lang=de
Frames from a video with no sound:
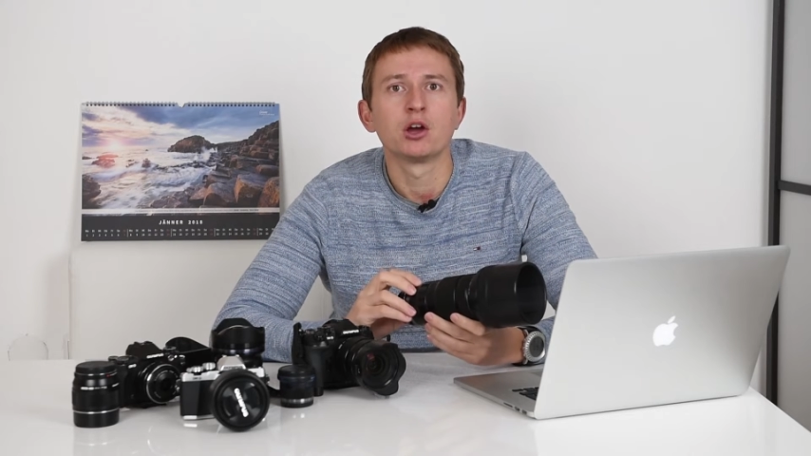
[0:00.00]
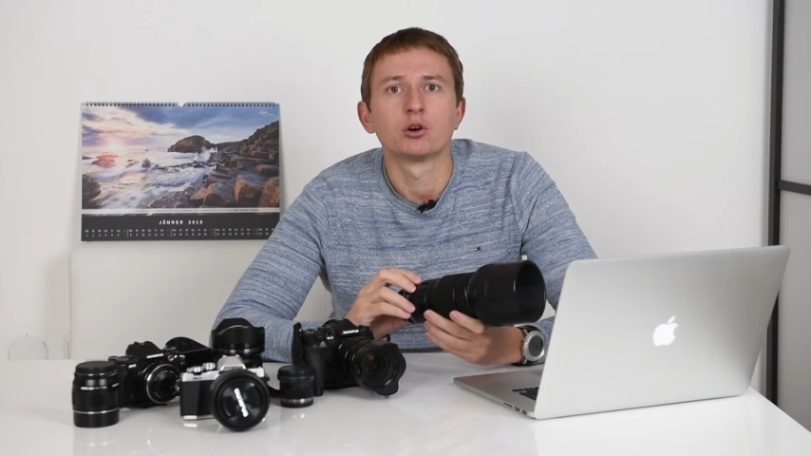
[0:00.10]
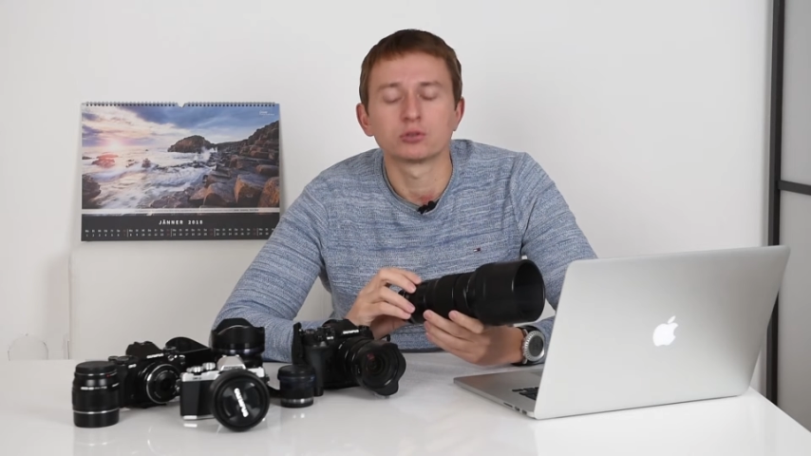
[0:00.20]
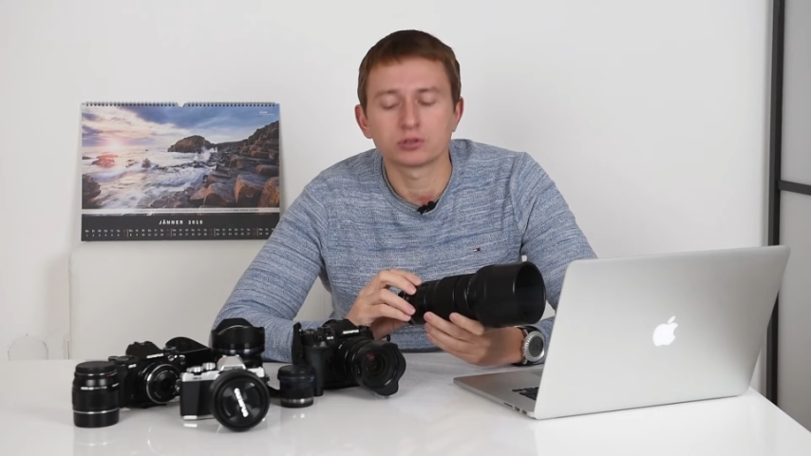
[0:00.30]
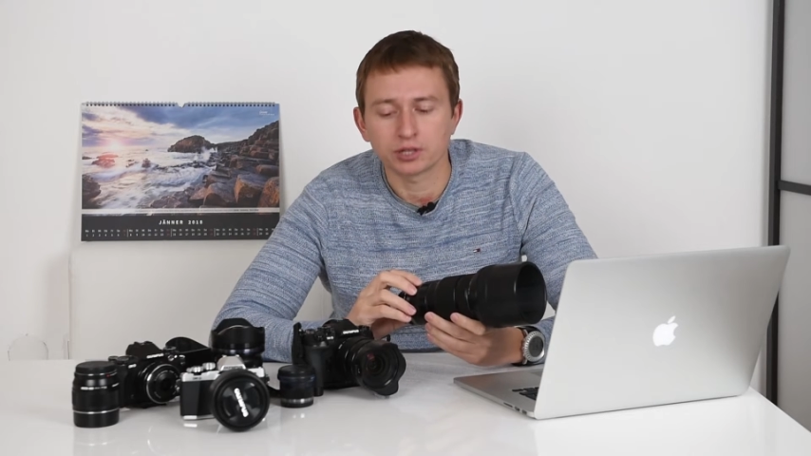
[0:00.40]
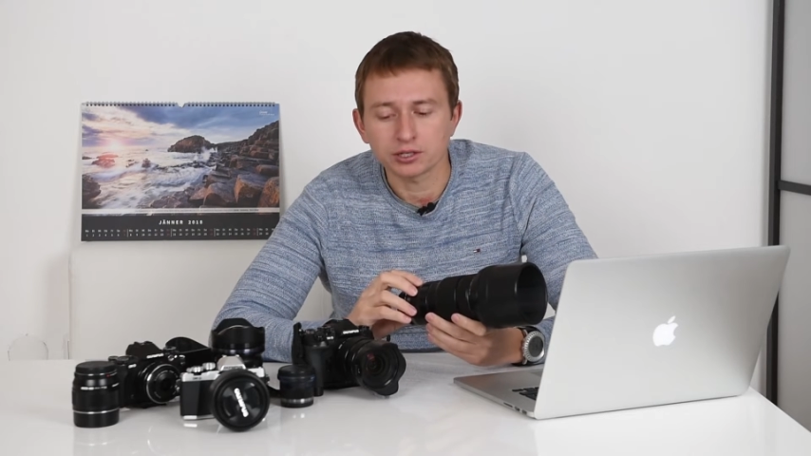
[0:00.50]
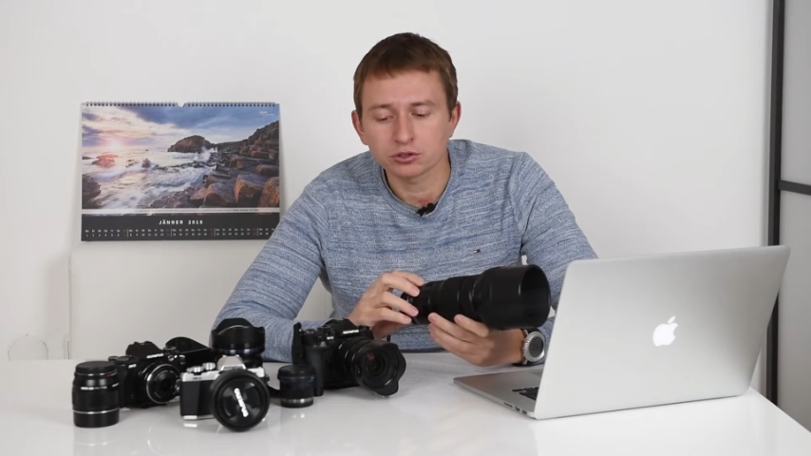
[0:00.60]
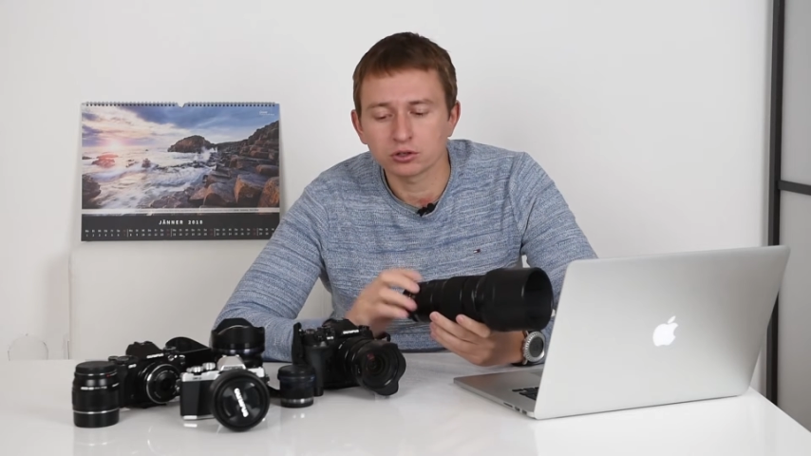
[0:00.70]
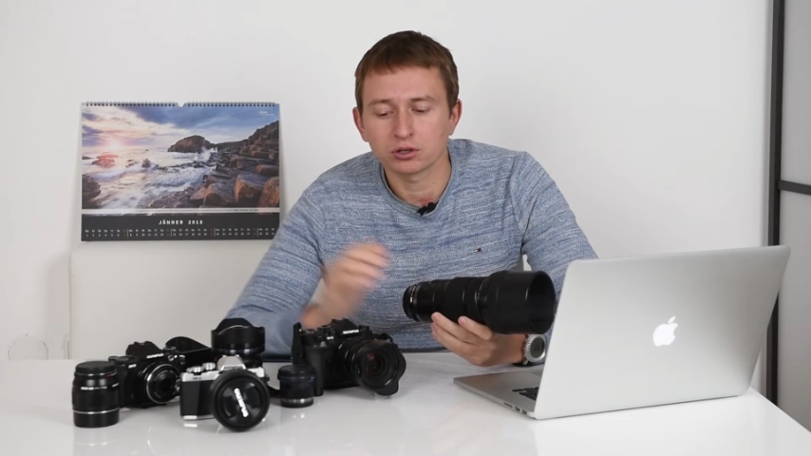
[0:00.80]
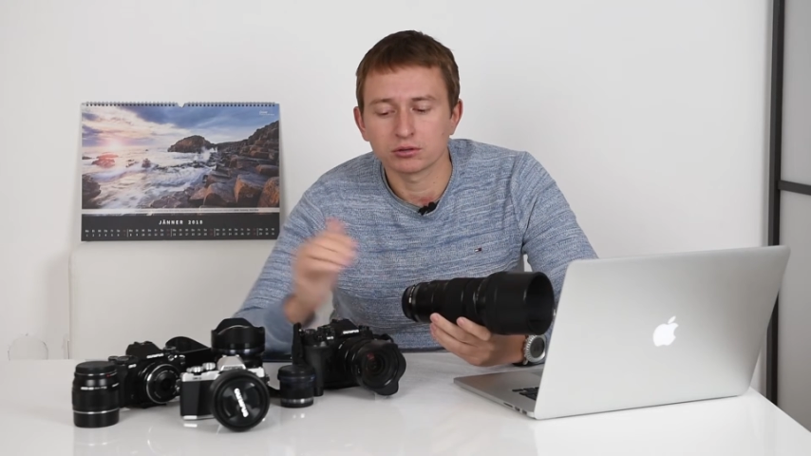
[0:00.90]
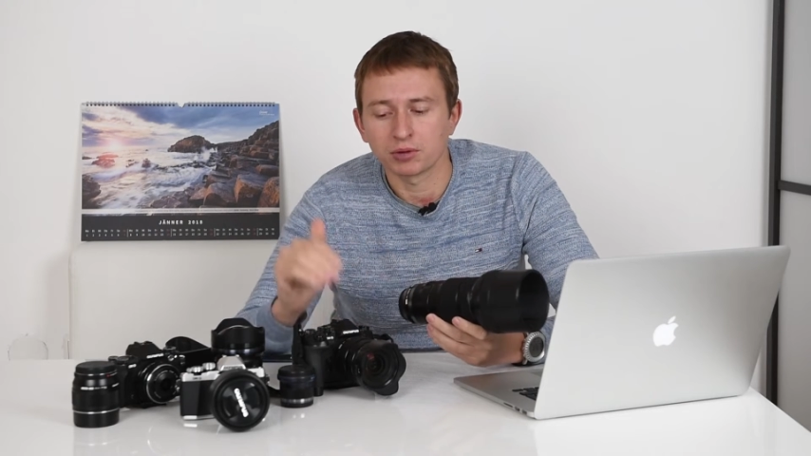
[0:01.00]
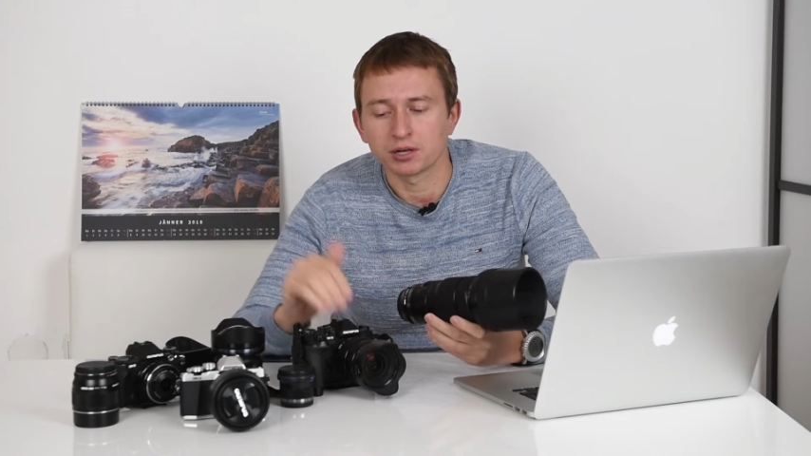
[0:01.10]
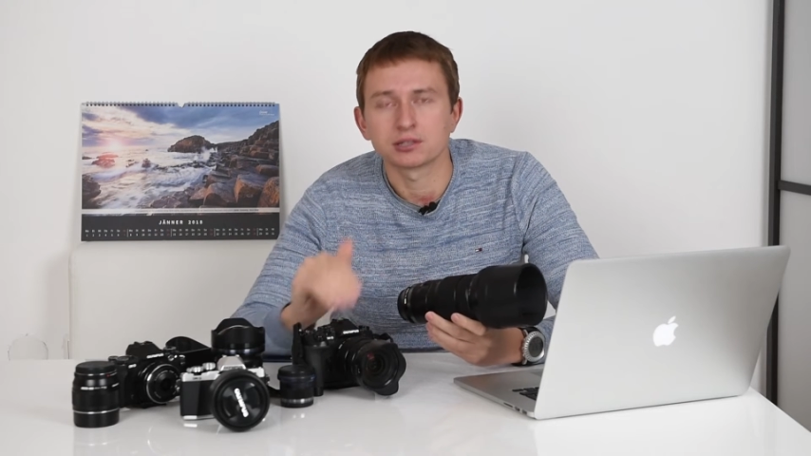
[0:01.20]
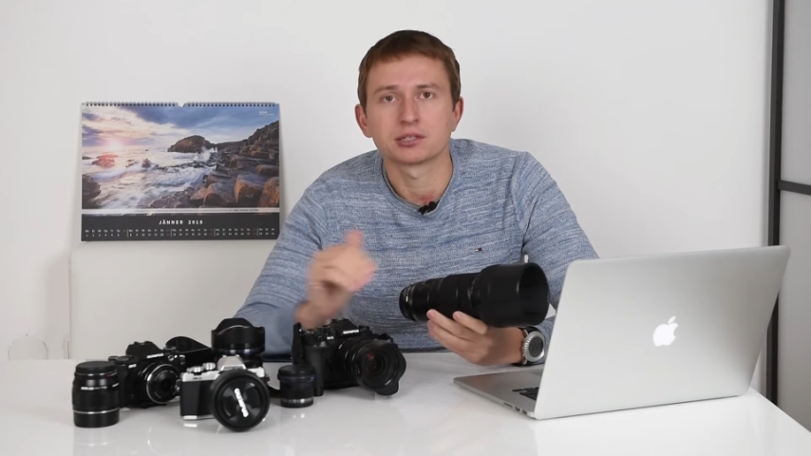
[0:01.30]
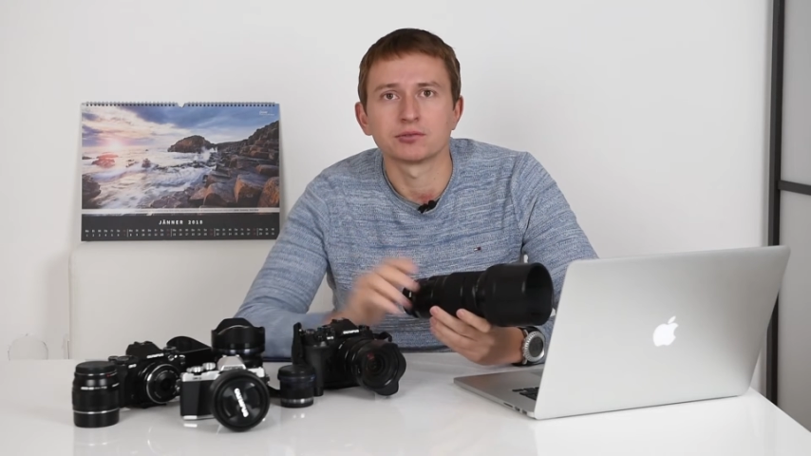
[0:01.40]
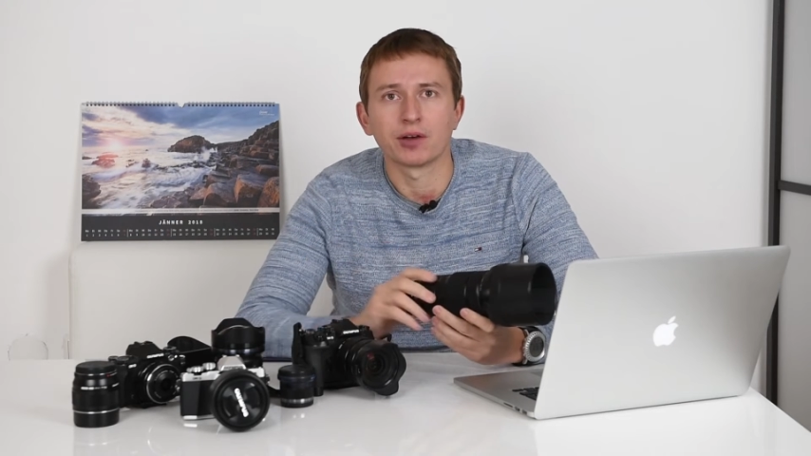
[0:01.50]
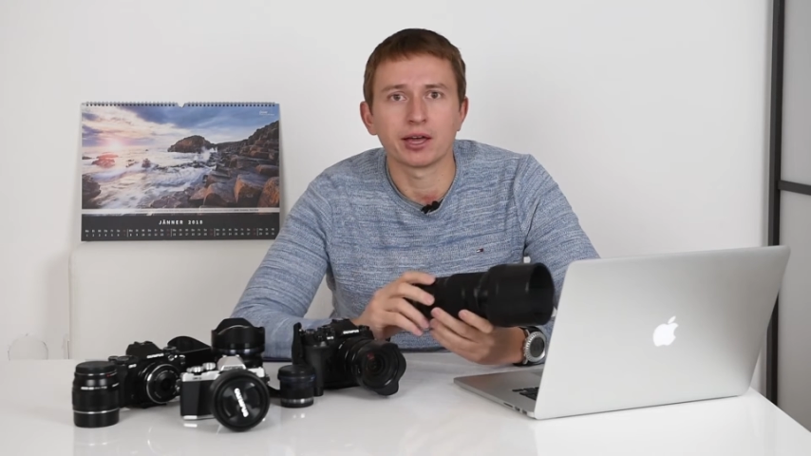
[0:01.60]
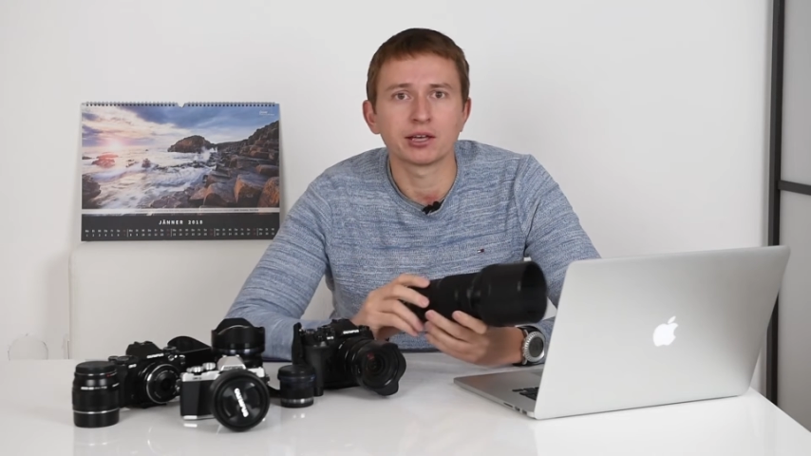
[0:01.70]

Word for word: und das nochmal 2